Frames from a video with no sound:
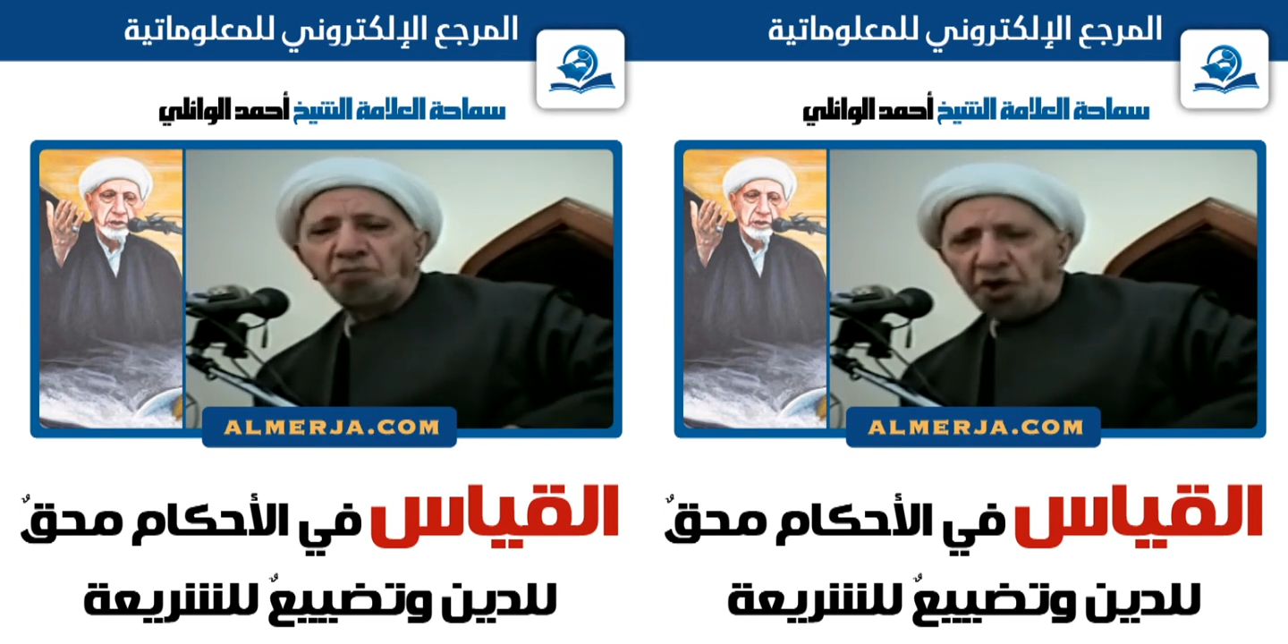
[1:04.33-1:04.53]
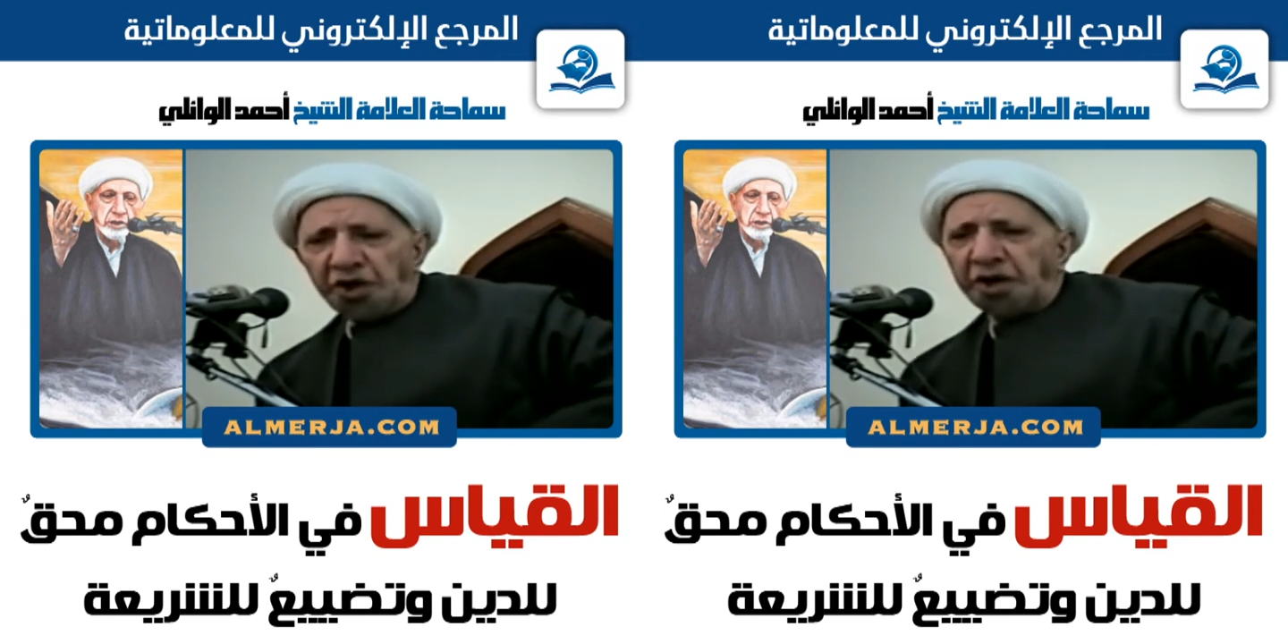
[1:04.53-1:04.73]

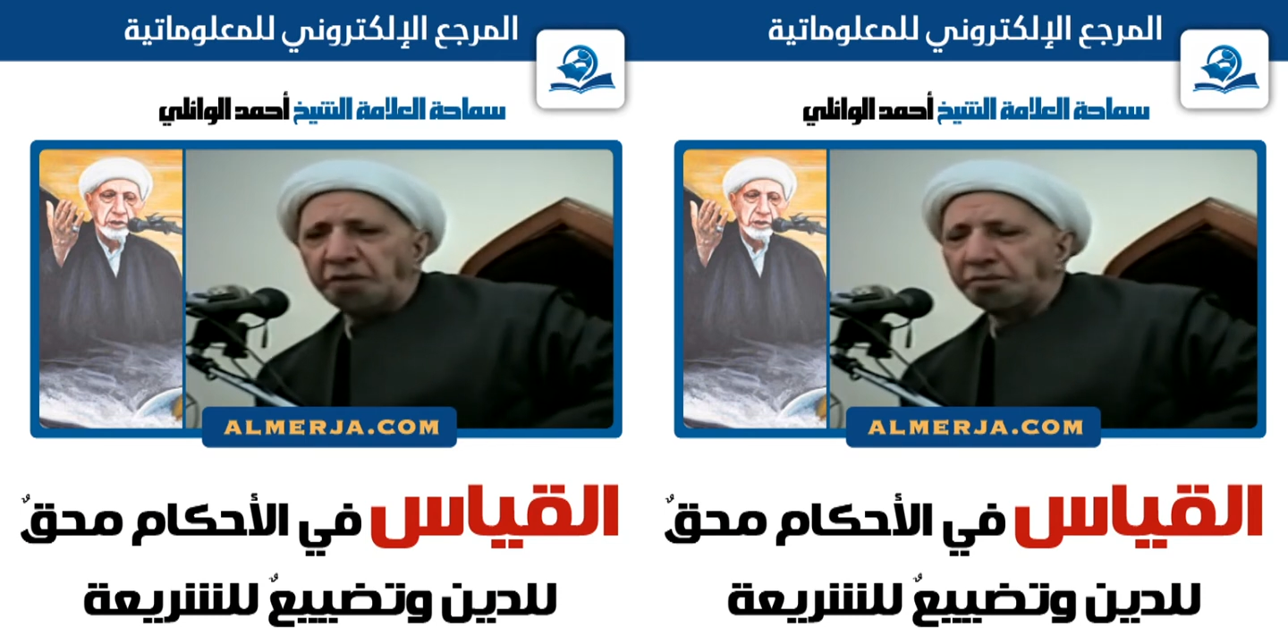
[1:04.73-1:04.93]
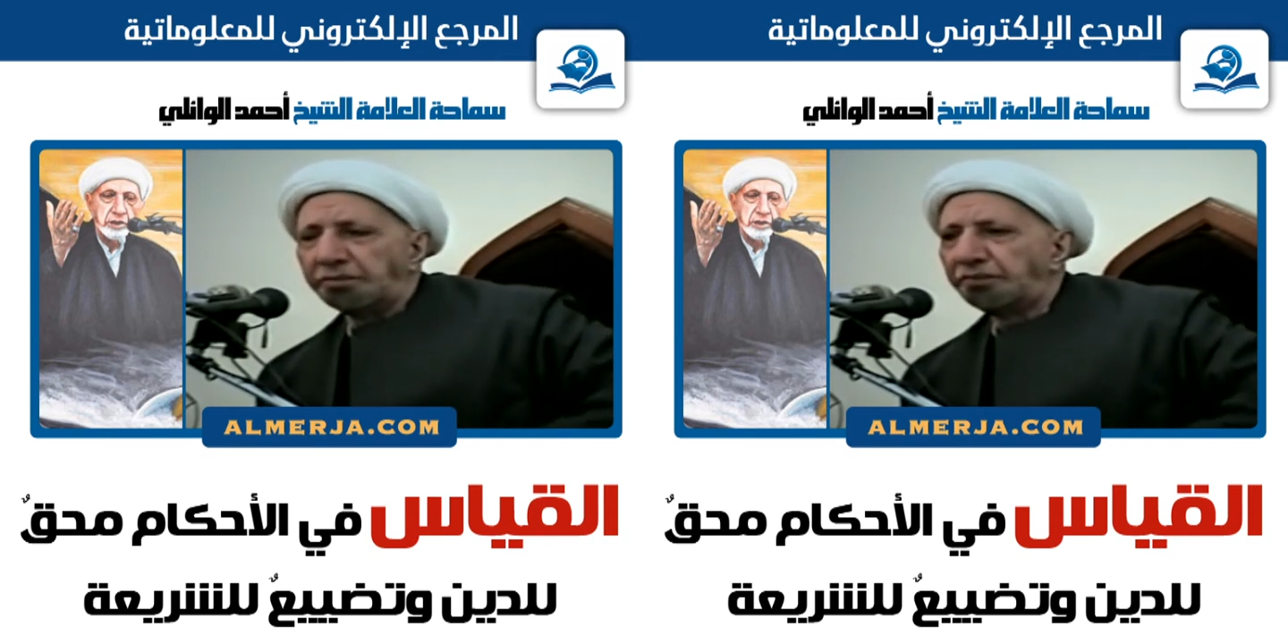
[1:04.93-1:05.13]

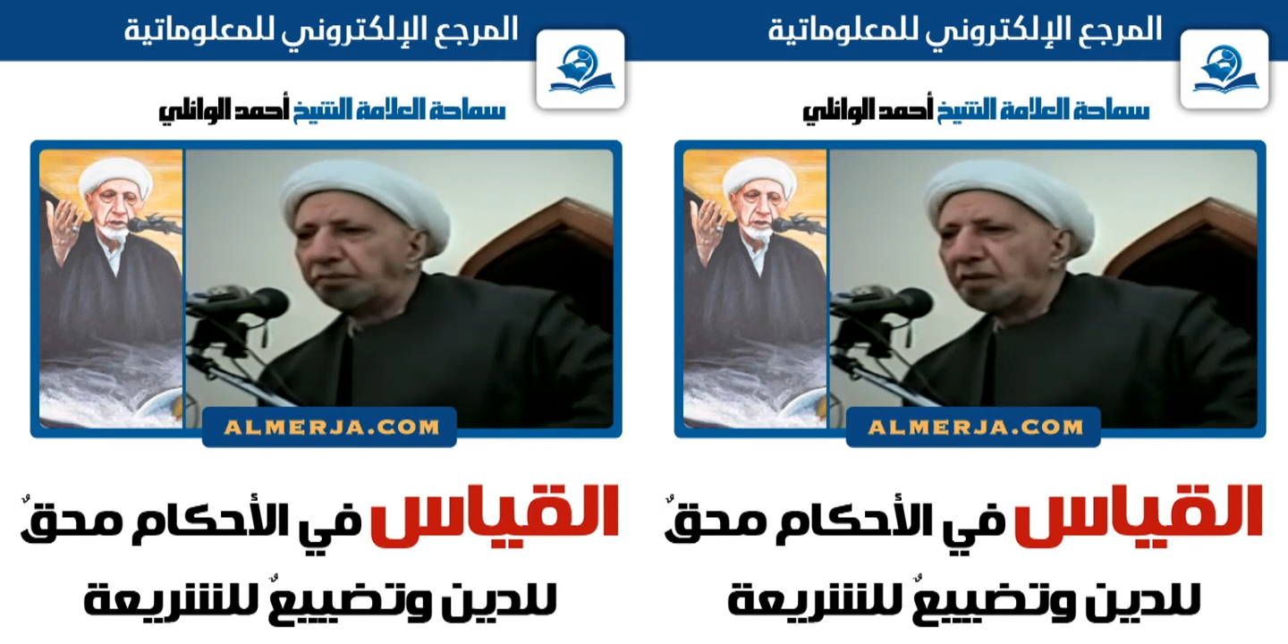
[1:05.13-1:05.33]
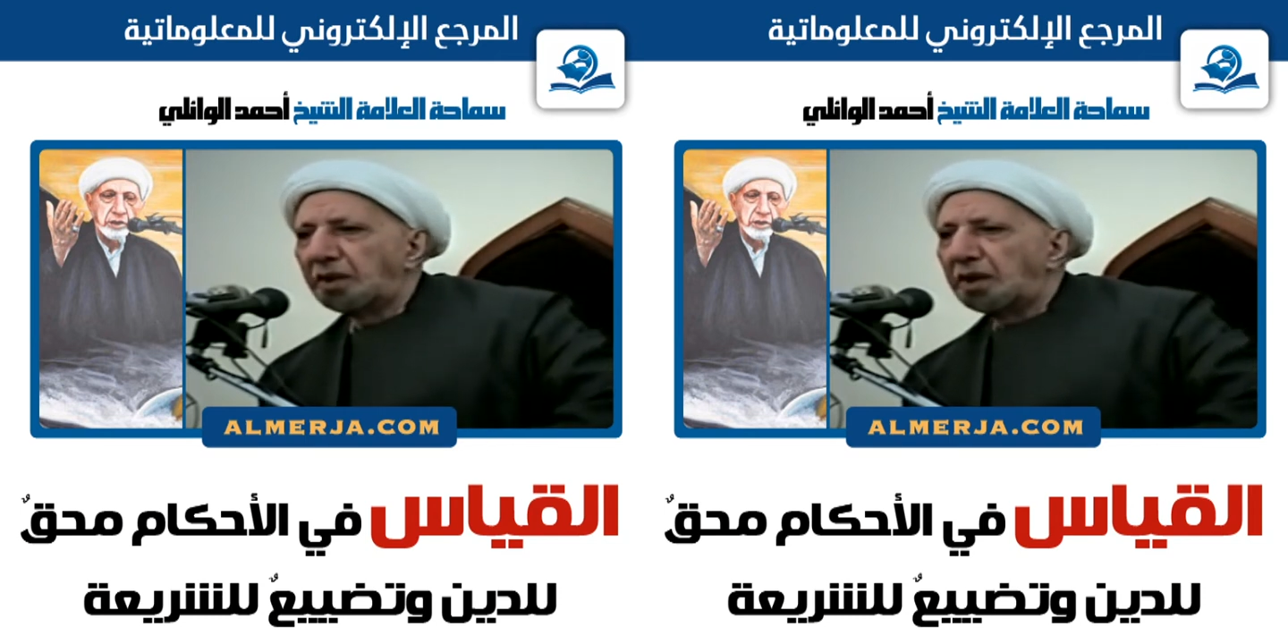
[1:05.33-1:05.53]
محرم
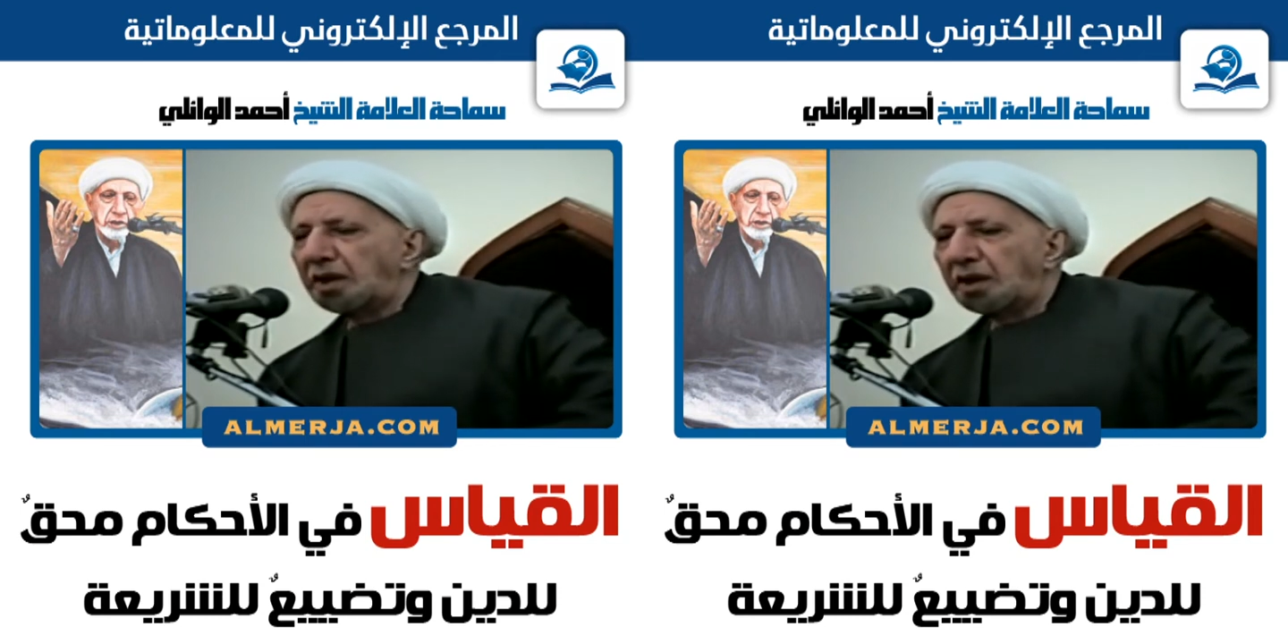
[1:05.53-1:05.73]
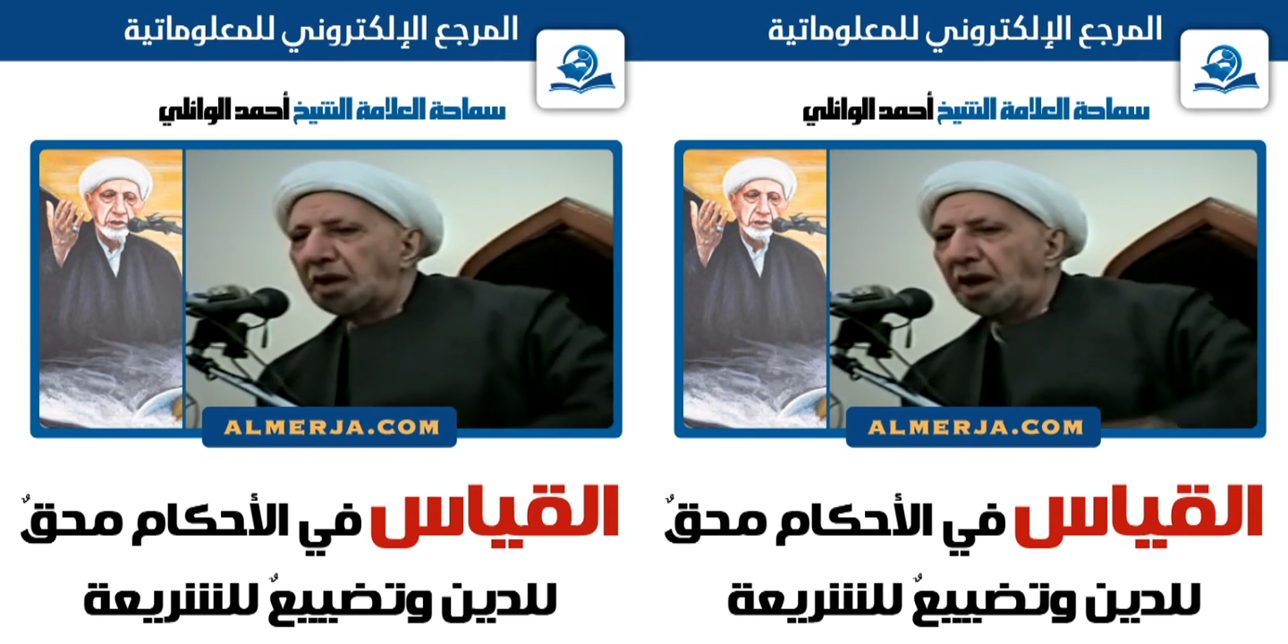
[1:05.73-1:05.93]

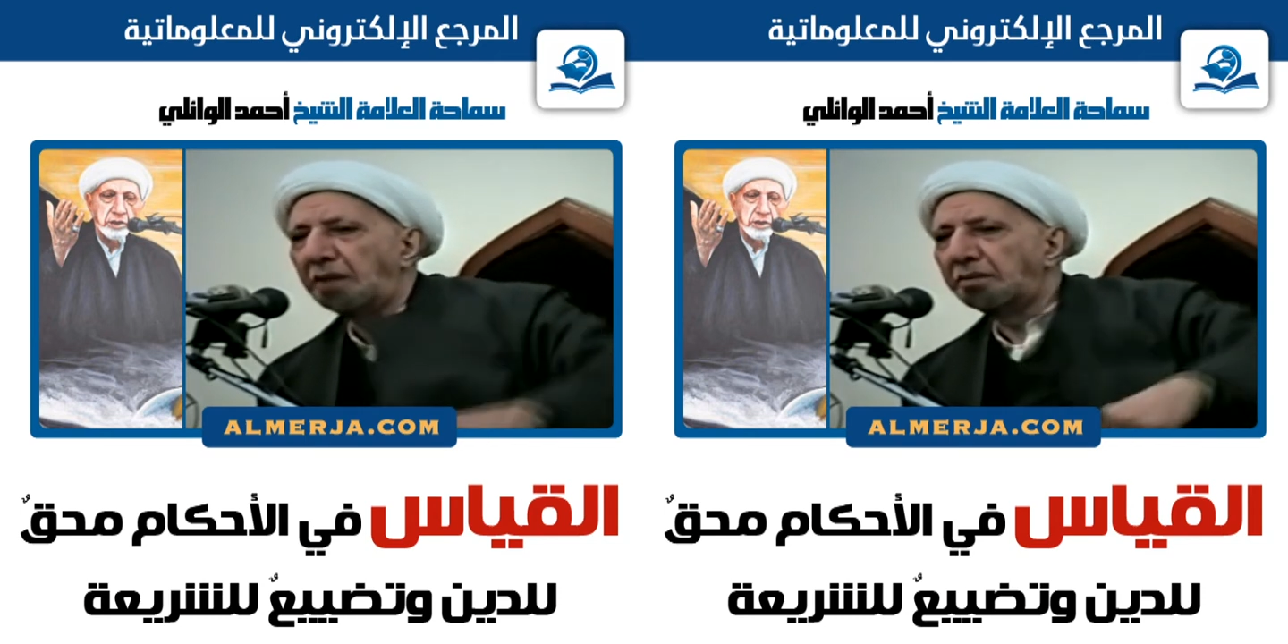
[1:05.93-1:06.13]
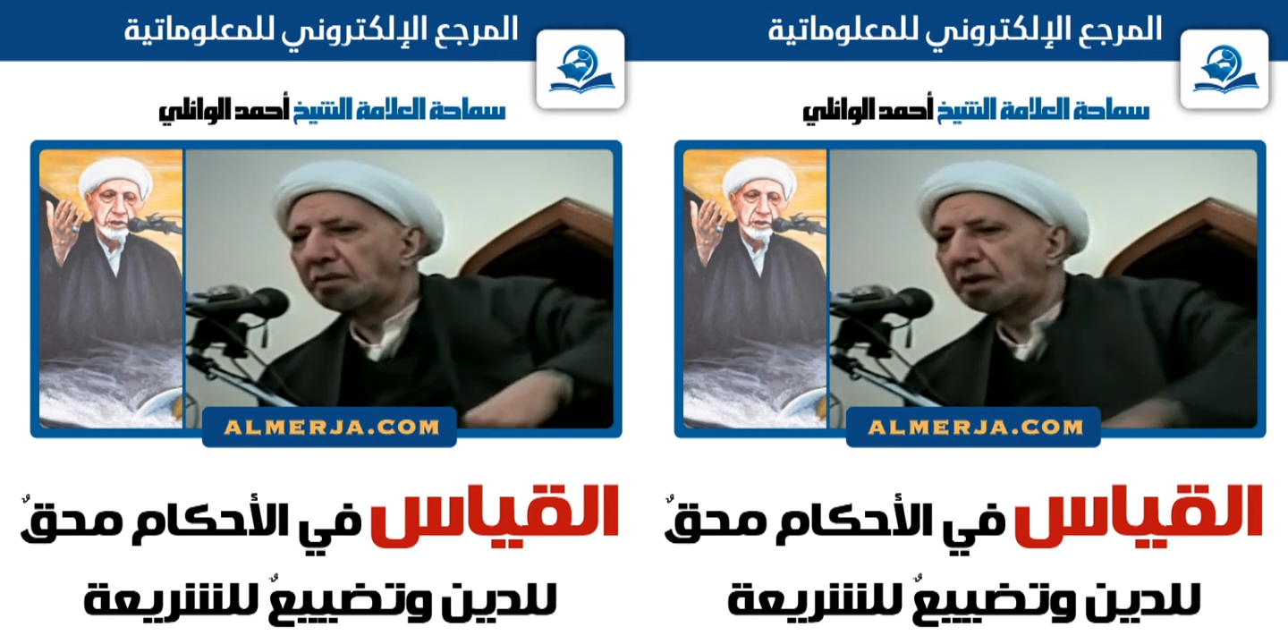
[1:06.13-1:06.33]
نعم